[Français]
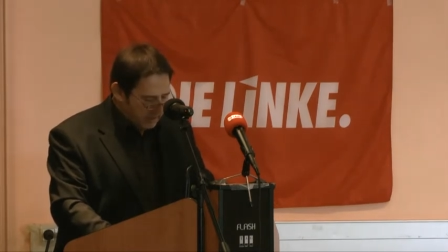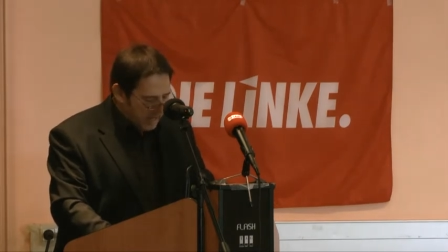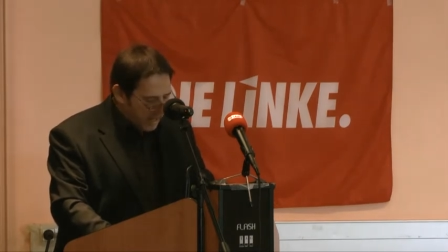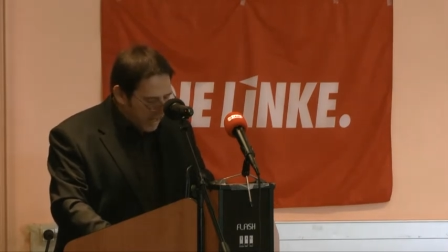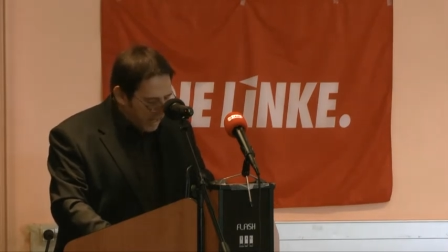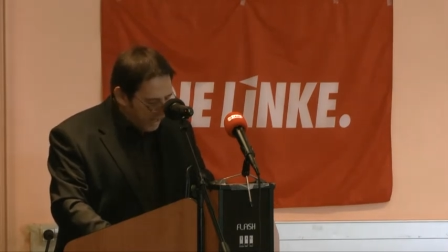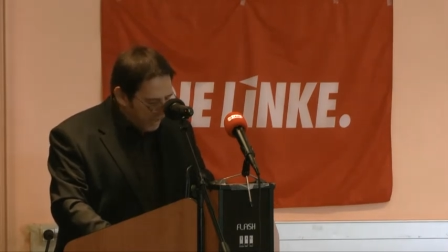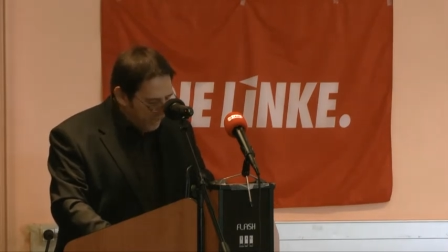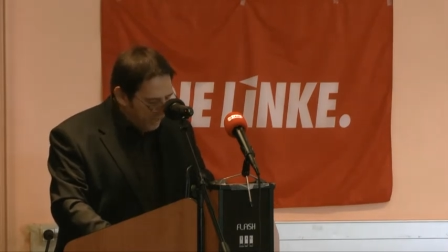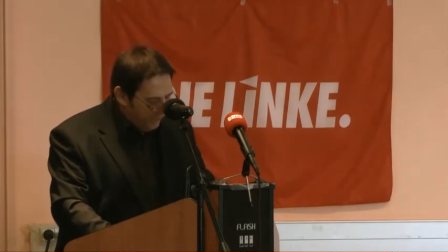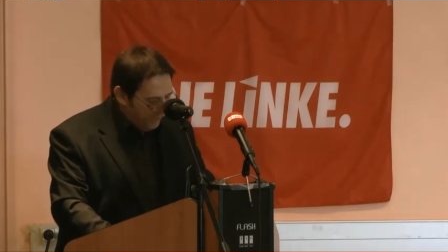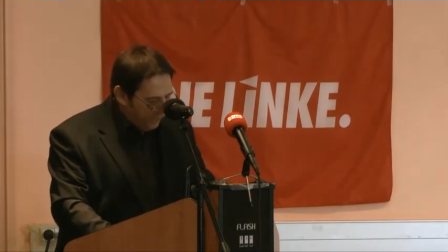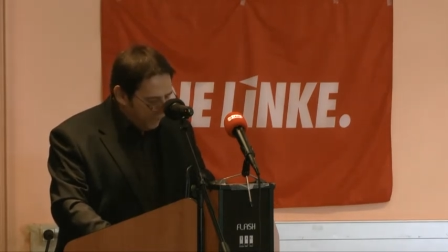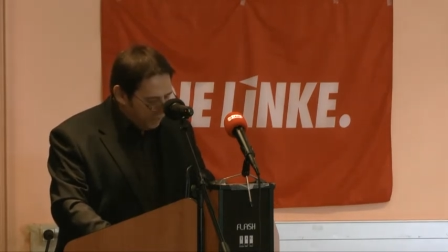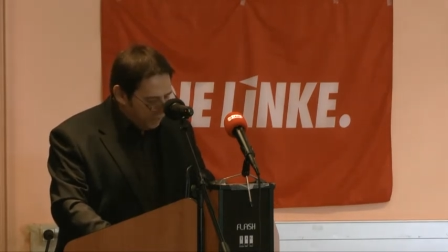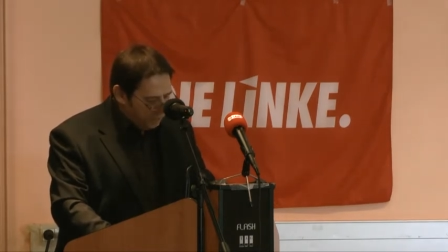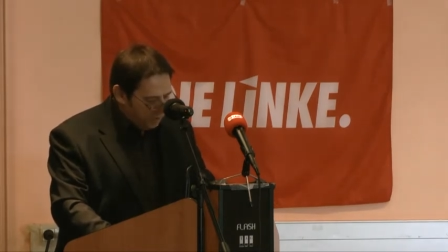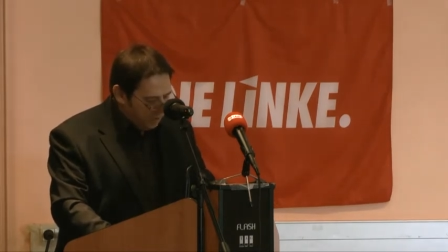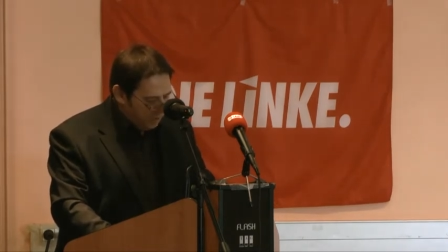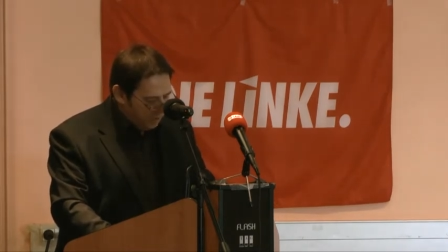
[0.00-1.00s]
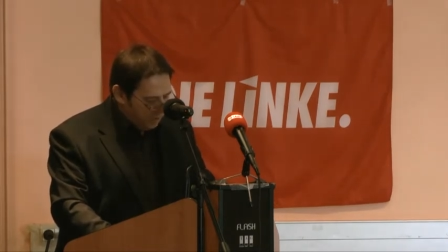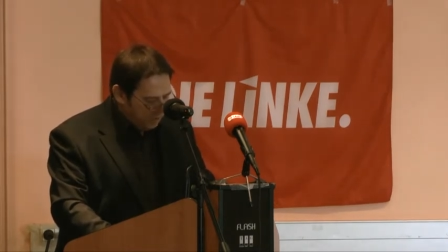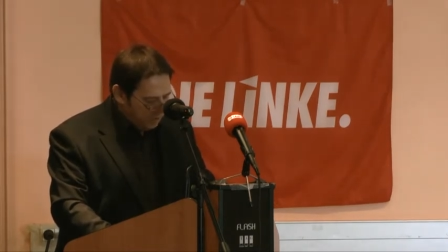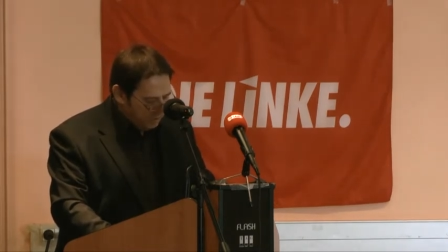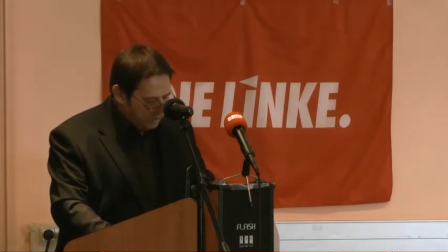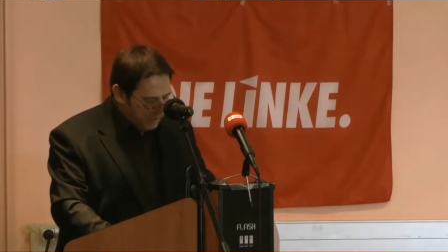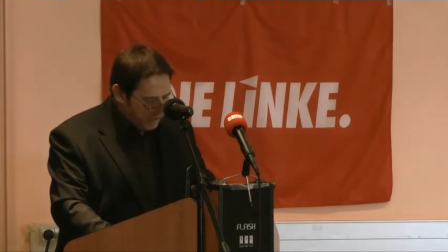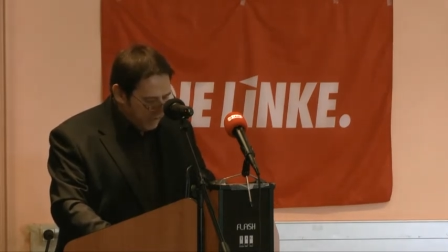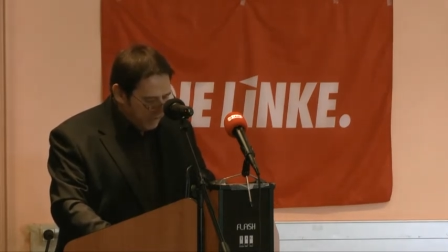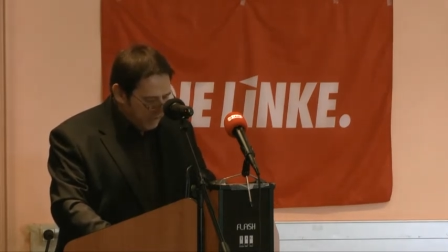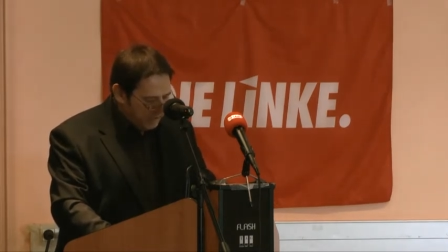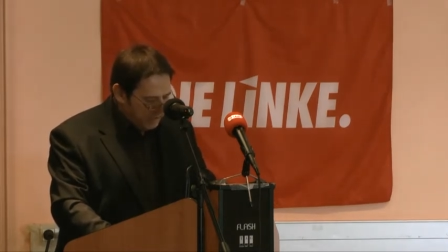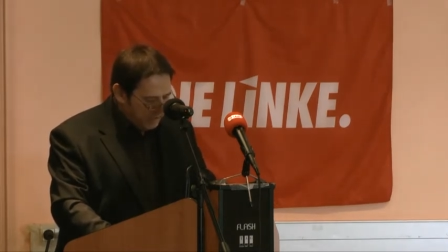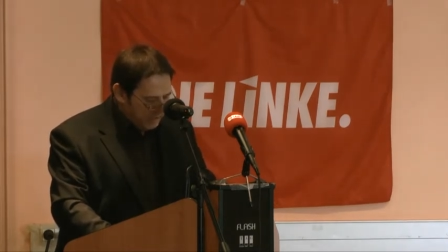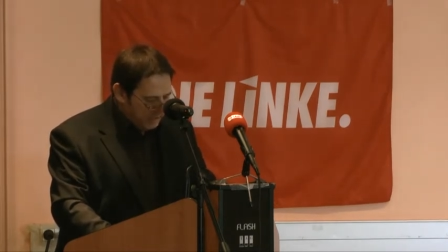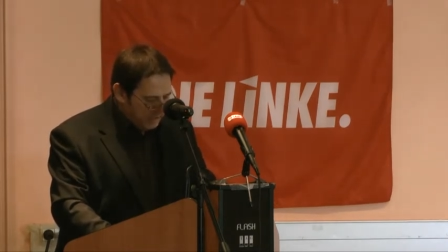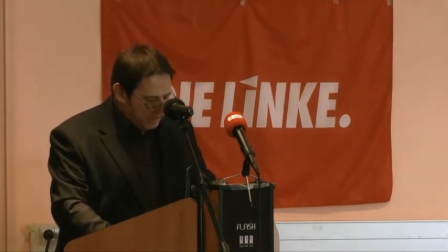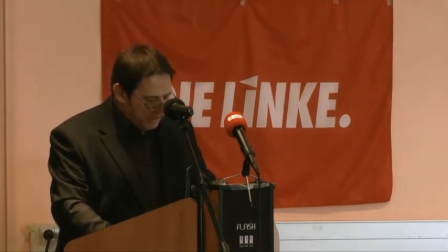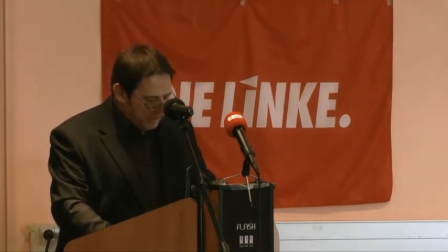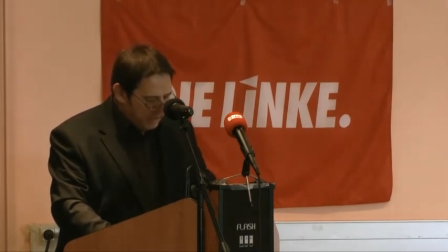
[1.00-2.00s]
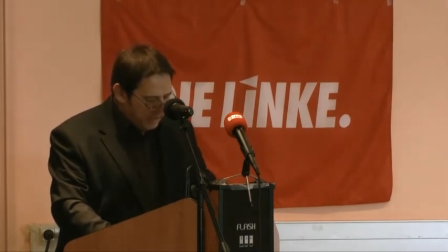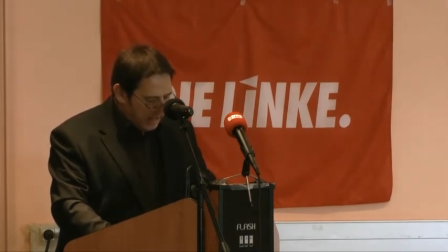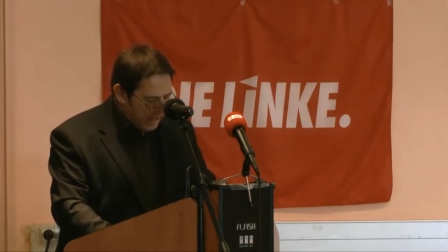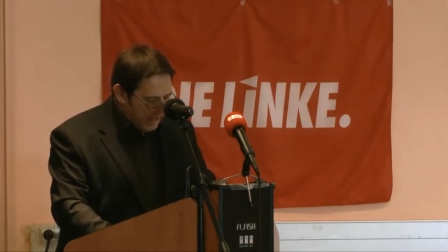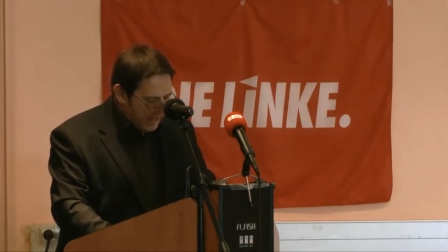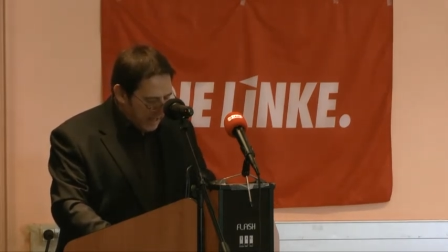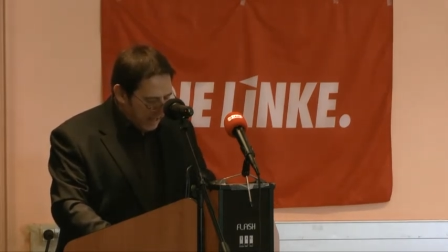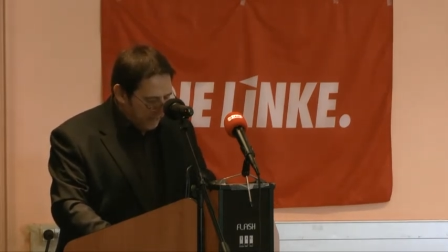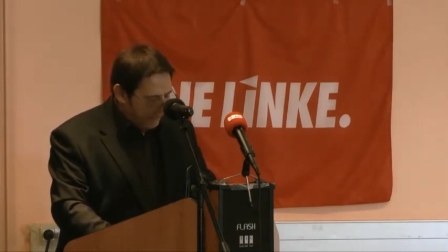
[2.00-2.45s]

Arrive François Hollande qui déclare